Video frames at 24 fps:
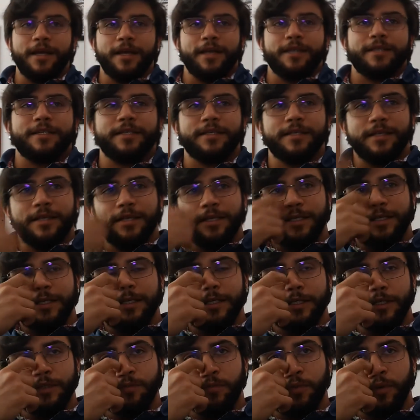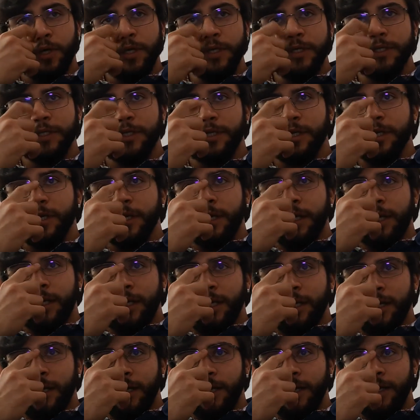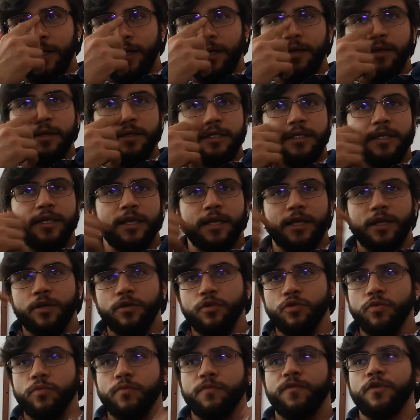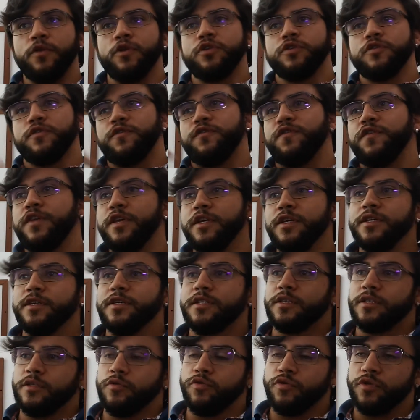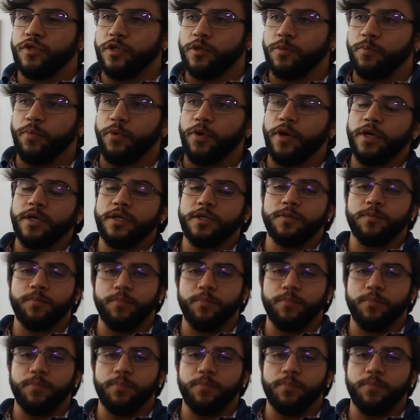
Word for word: essa, esses esportes e seguindo filosofias dos esportes,